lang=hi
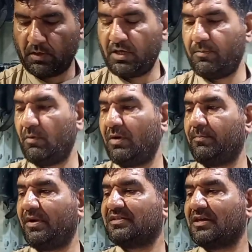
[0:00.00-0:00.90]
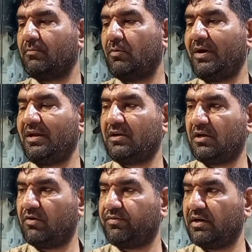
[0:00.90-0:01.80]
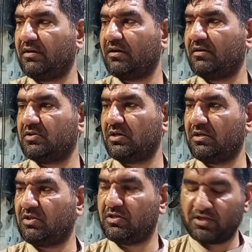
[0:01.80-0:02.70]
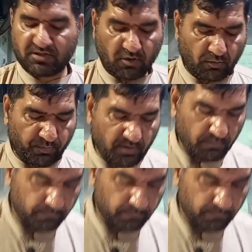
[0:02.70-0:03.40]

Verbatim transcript: ये भी वन प्लस का मोबाइल है टेन ऑफ टेन कंडीशन है तीस हज़ार रुपया